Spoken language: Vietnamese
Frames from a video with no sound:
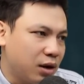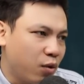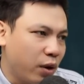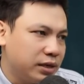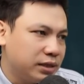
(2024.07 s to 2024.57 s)

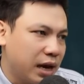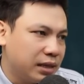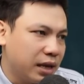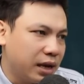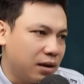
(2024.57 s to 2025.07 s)
Thằng nhỏ
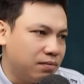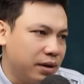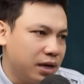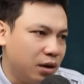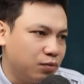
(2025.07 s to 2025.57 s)
con bé
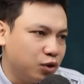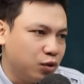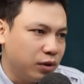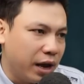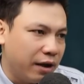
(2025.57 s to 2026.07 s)
như thế mà
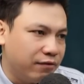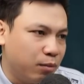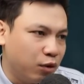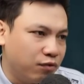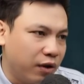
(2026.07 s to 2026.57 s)
thương mẹ,
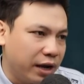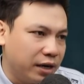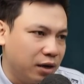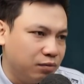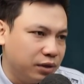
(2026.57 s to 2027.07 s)
chạy
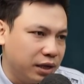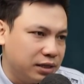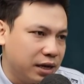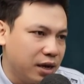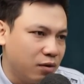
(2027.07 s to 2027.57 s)
lại đỡ
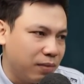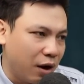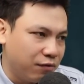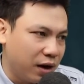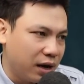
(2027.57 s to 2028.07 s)
đòn cho mẹ,
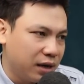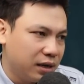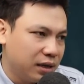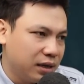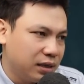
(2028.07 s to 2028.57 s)
bị
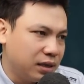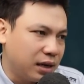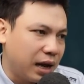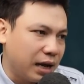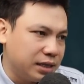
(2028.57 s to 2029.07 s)
gậy của bố
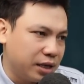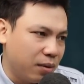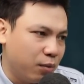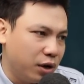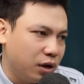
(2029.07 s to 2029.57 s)
nó giáng vào
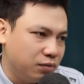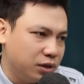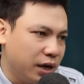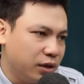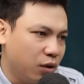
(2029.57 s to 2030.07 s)
đầu đó.
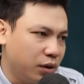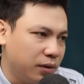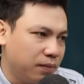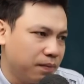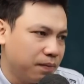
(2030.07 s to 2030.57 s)
Khiếp,
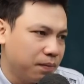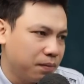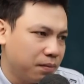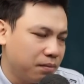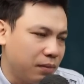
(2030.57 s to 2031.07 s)
sao lại
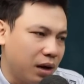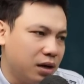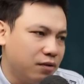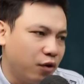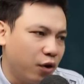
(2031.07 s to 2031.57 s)
khổ
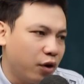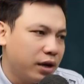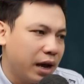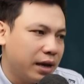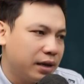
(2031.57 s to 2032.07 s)
thế?
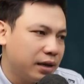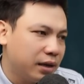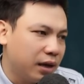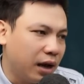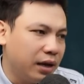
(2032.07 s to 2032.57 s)
Nhưng mà không
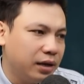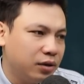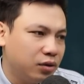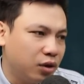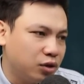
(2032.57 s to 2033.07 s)
thấy kèn trống
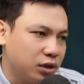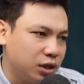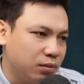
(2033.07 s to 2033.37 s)
gì hả?